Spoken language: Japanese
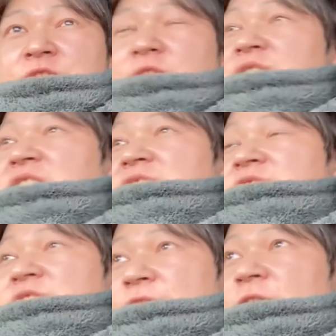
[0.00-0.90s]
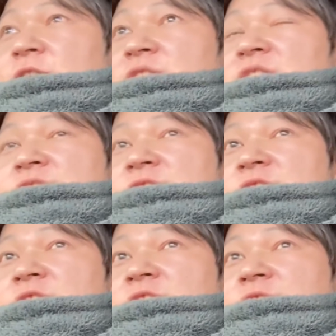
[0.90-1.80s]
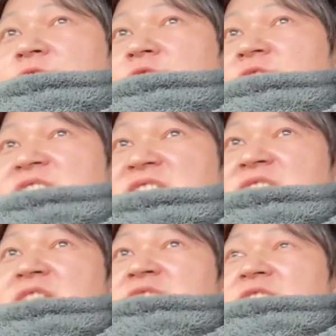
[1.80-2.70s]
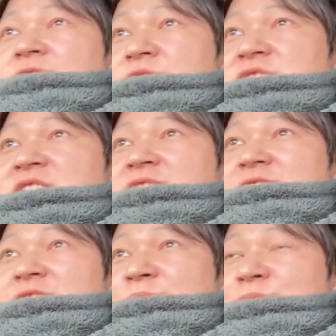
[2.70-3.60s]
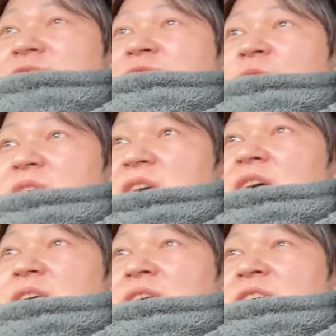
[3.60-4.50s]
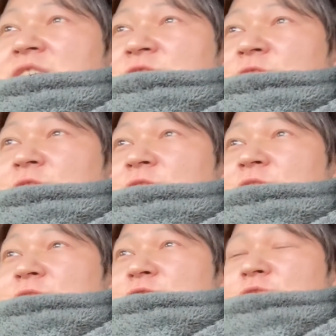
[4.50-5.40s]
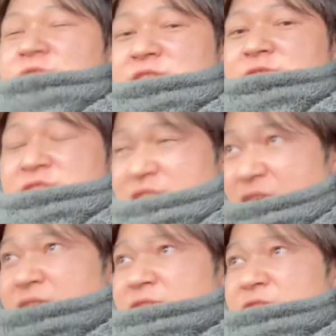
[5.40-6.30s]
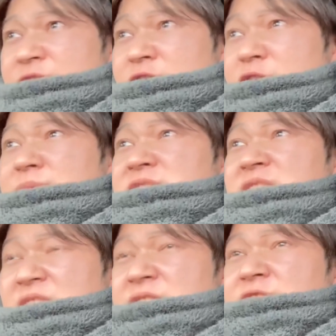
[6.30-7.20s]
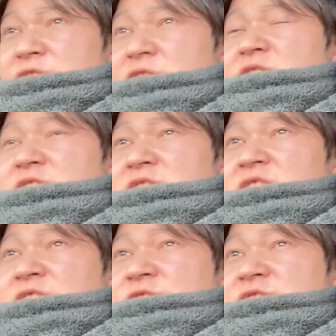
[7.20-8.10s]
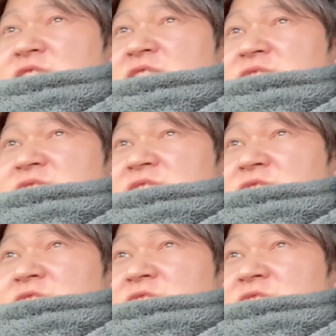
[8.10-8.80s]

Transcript: 4件ですけど、普通の再配達の時間指定のブッチとか、当日指定、曜日指定の、時間指定